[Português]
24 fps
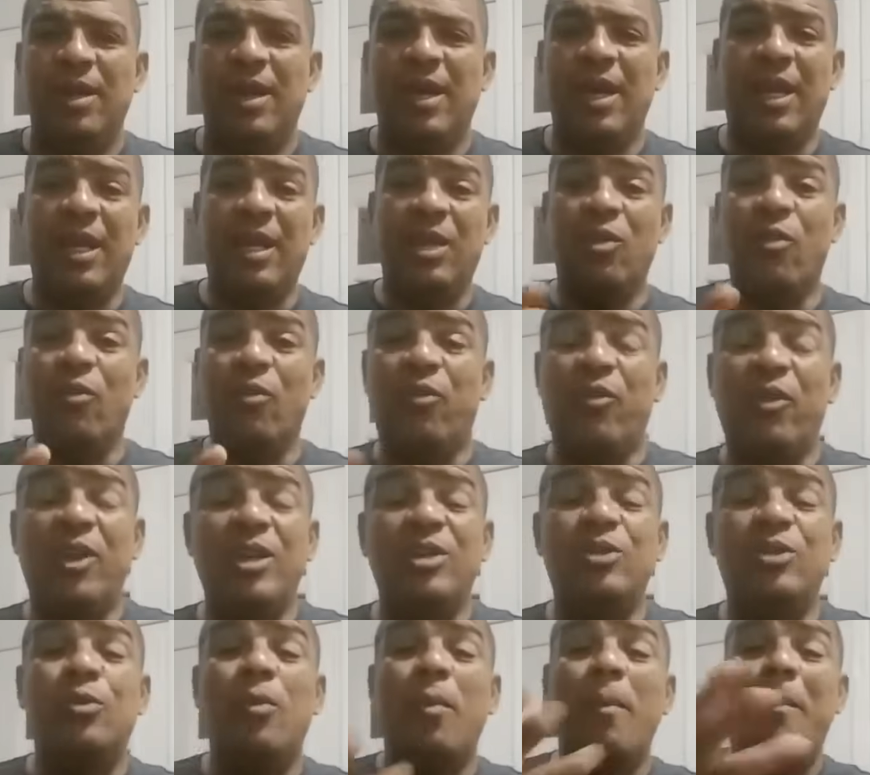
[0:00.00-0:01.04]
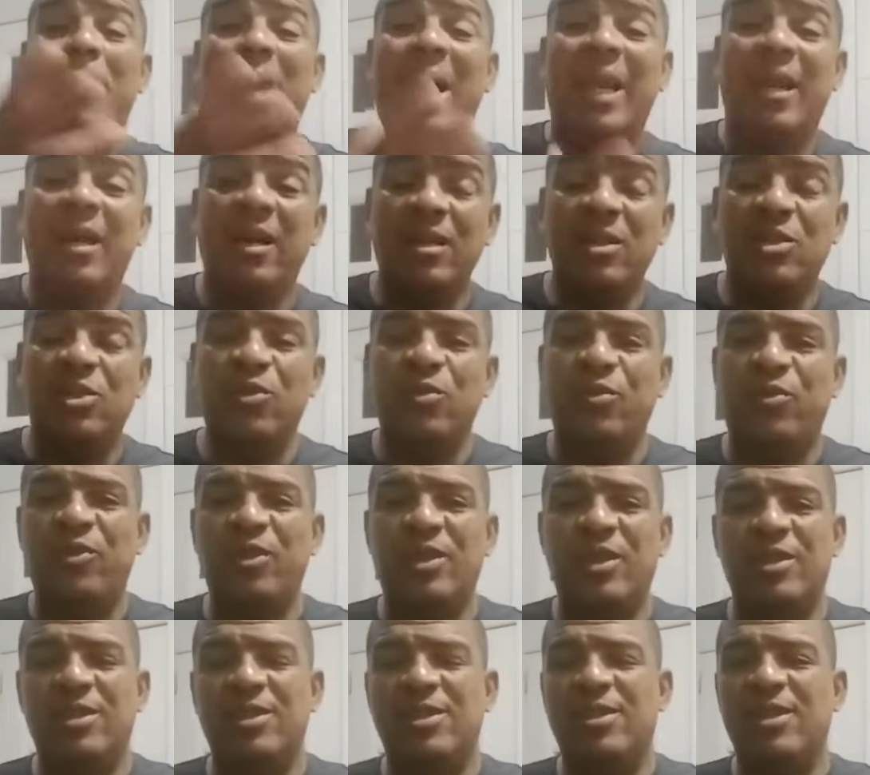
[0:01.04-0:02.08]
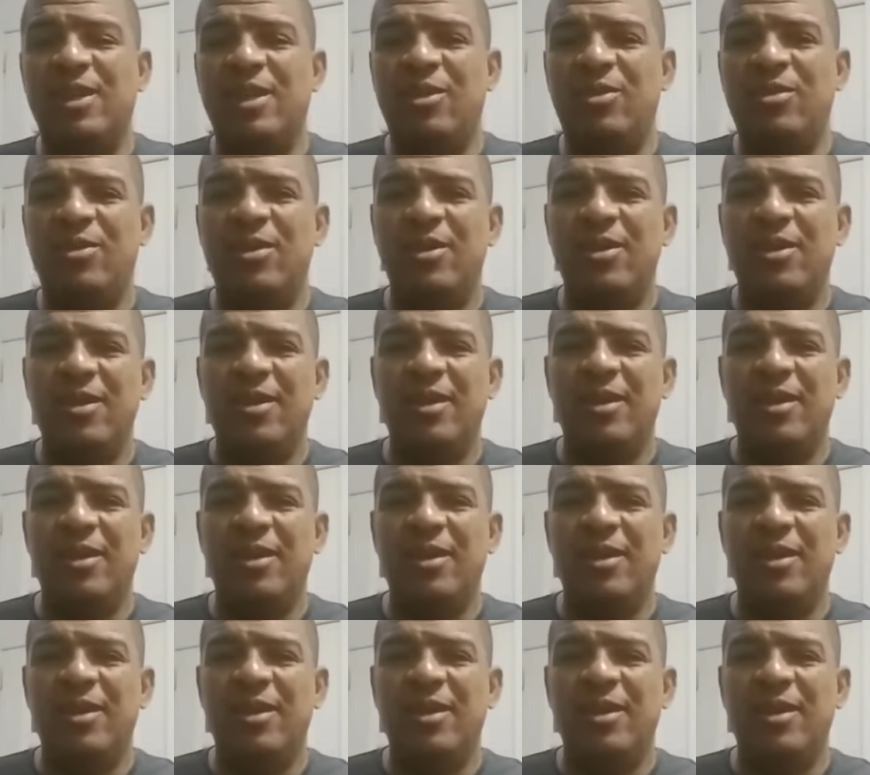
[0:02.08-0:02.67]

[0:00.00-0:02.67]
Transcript: ela não fez um balanço financeiro,